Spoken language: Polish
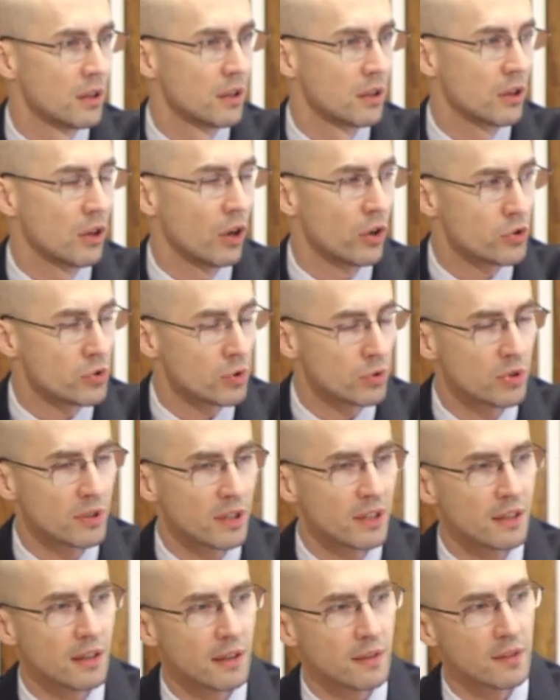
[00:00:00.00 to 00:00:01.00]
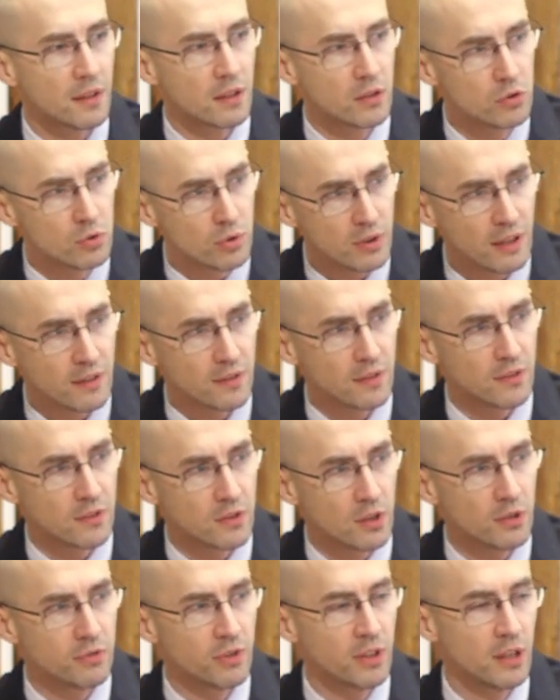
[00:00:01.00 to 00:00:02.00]
Kościół, który rezygnuje ze
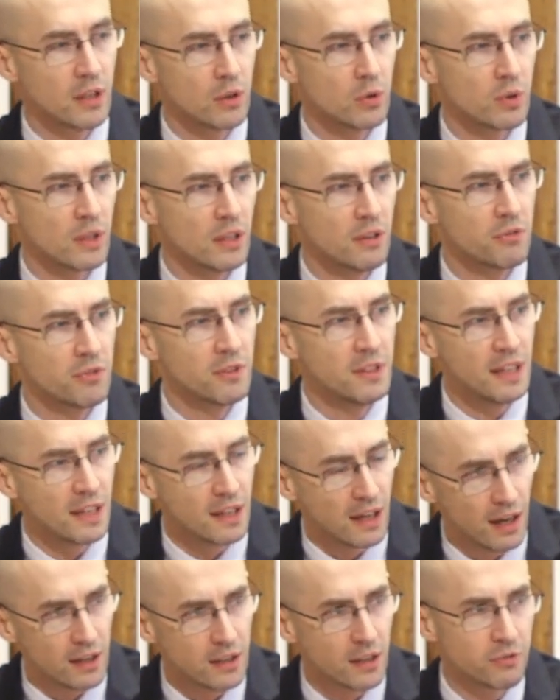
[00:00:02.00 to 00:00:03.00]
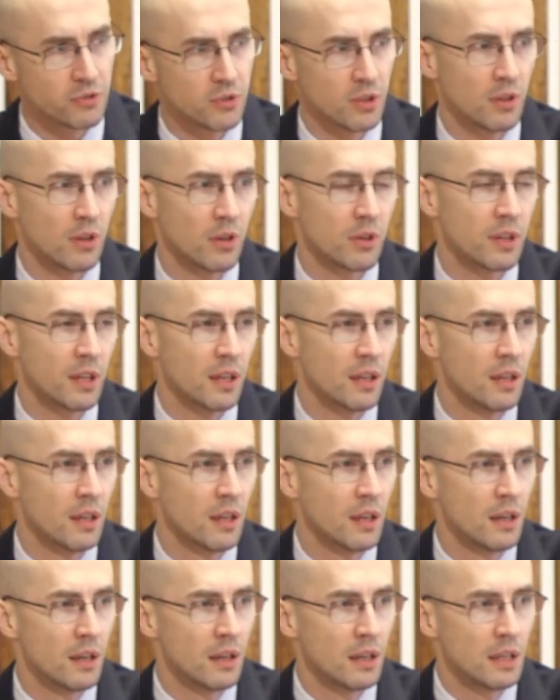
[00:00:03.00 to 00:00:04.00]
zdrowej nauki, wnikania w teologię,
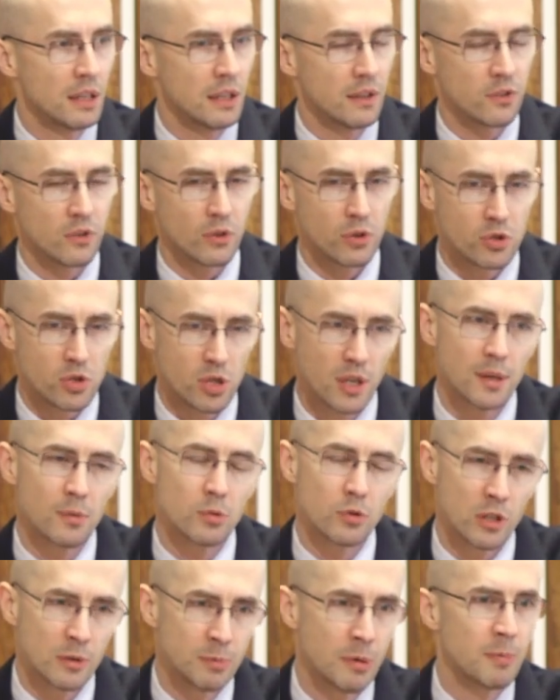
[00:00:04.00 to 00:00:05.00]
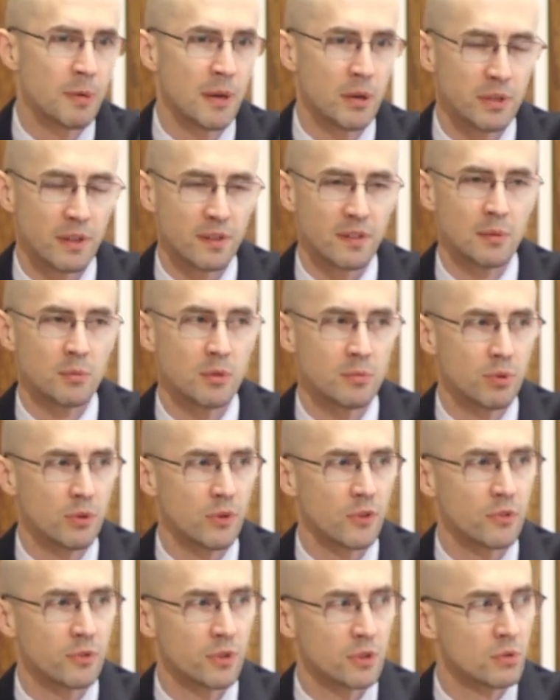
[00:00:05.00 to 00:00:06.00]
jest kościołem, który popełnia
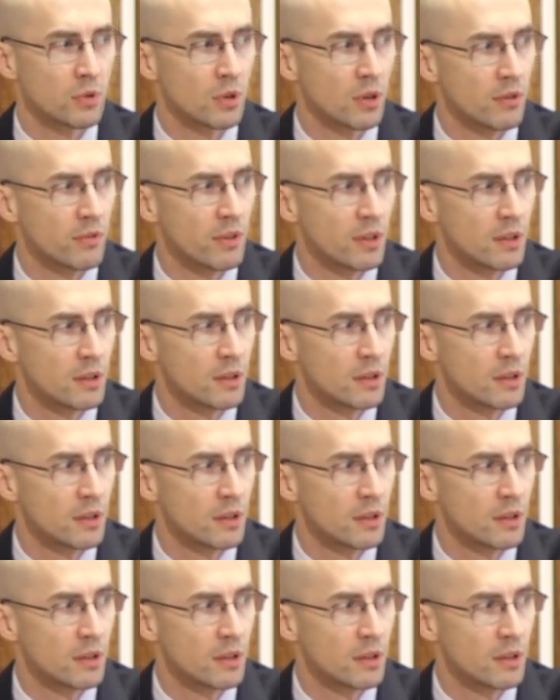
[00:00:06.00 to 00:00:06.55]
samobójstwo duchowe.